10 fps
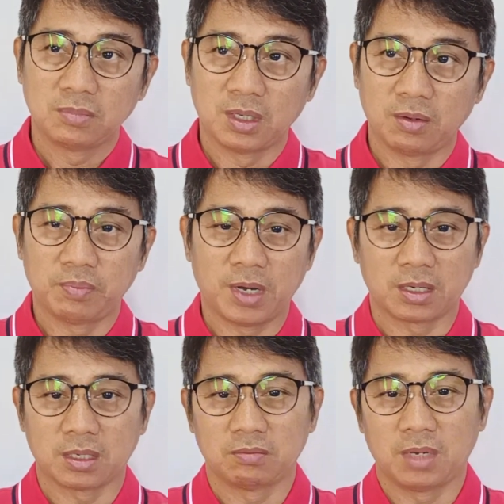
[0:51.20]
oh,
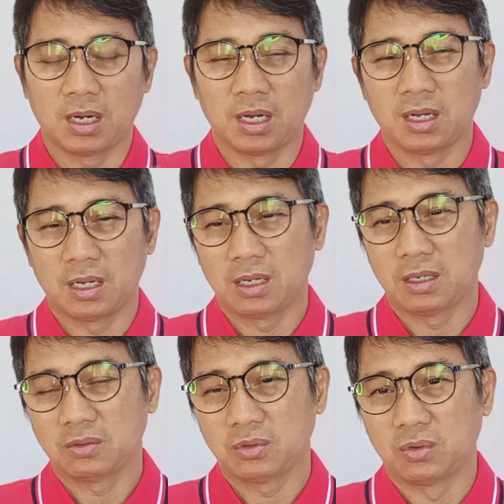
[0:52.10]
parang mga
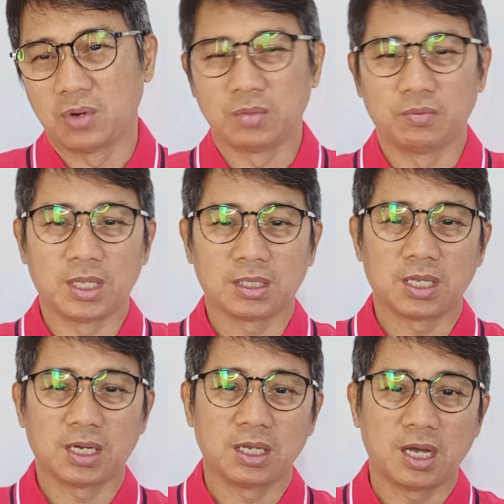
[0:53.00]
one month
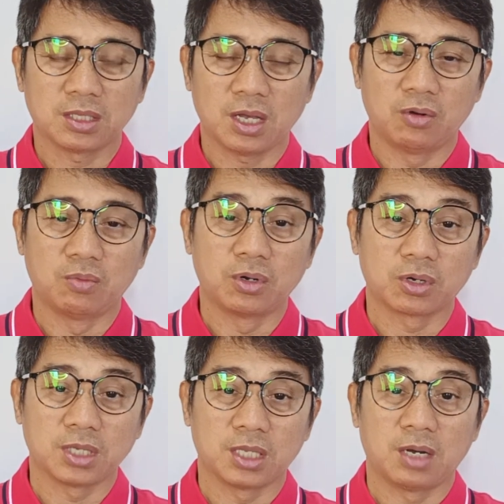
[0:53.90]
lang yata o more
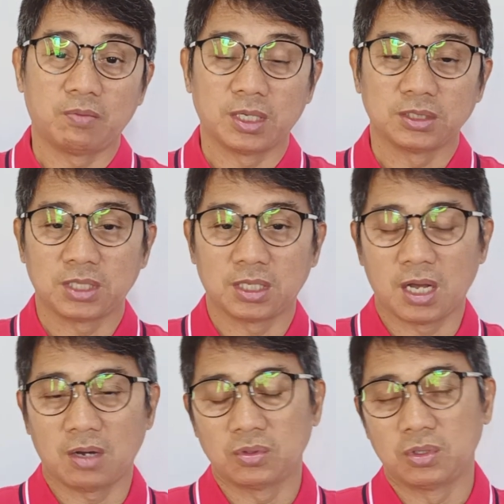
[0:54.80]
than a month siya
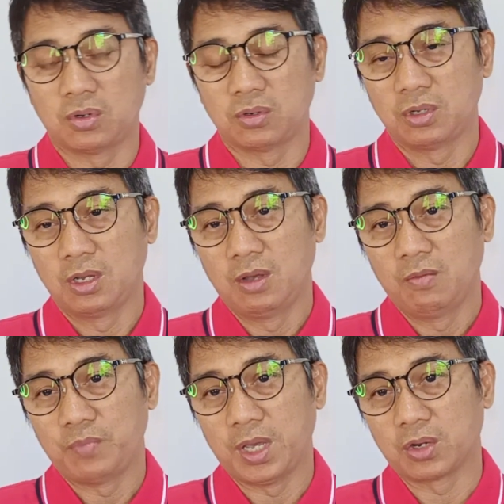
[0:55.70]
nakulong.
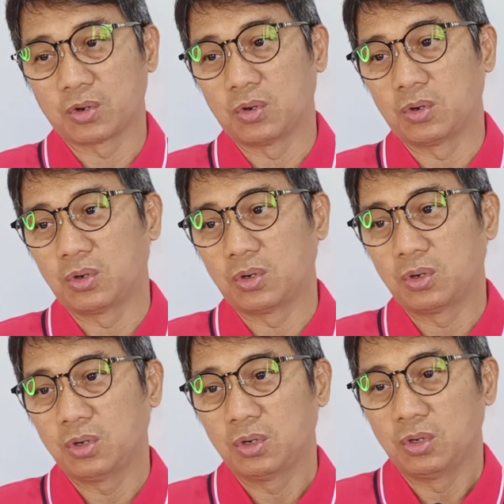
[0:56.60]
Pero
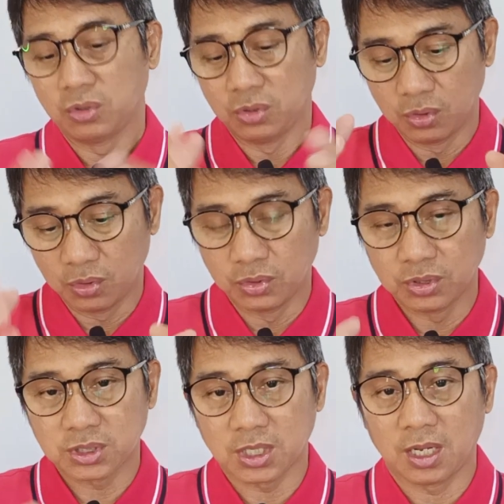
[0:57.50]
doon
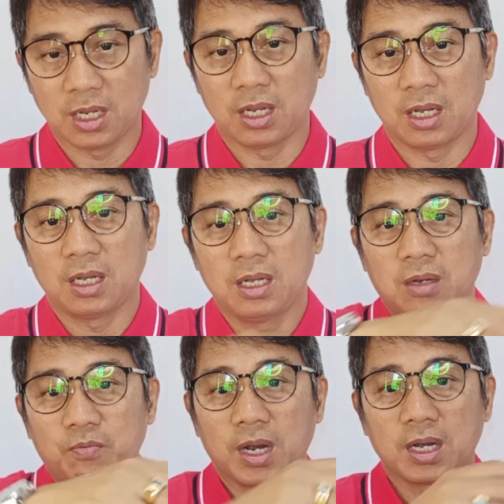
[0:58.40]
sa
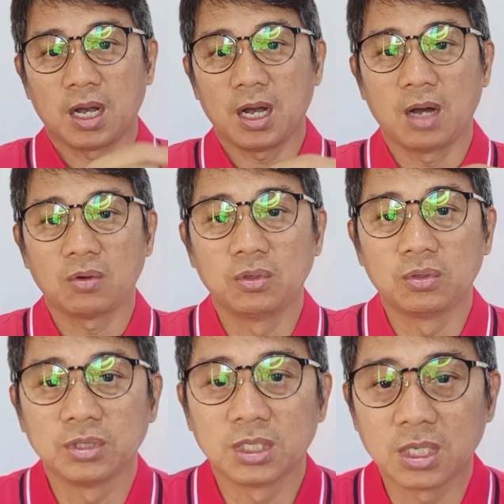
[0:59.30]

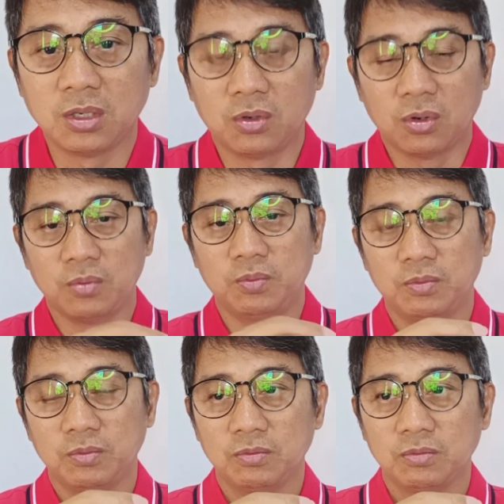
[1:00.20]
pagkakakulong niya sa loob,
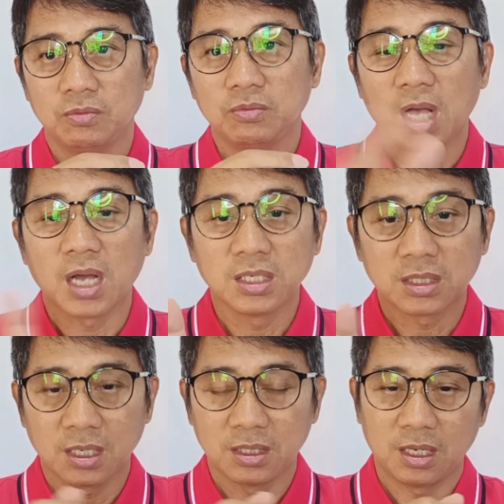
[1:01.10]

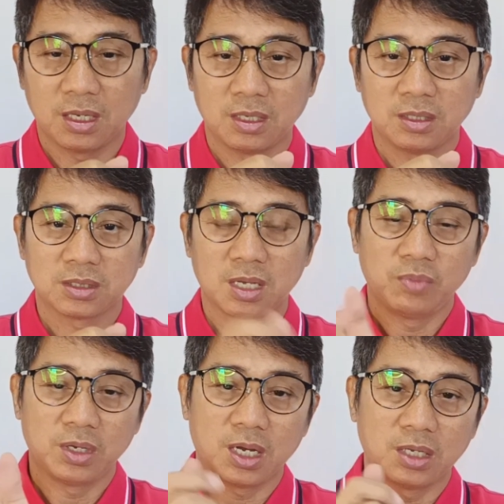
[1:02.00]
nakita niya,
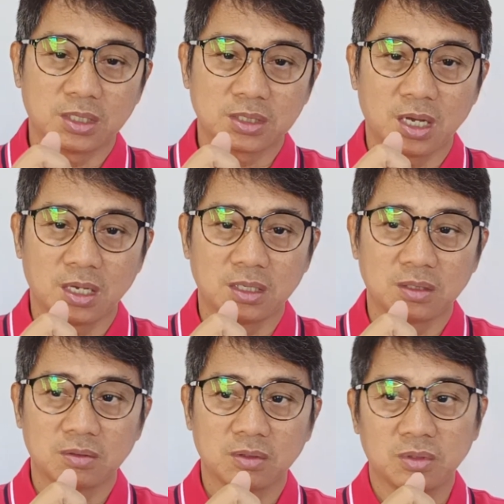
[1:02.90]
sabi nga niya sa
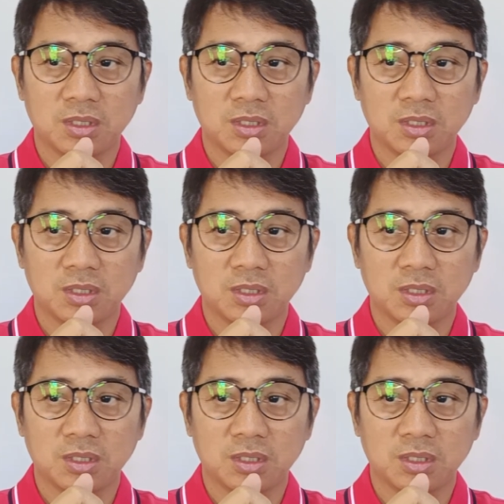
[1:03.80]
akin, Kuya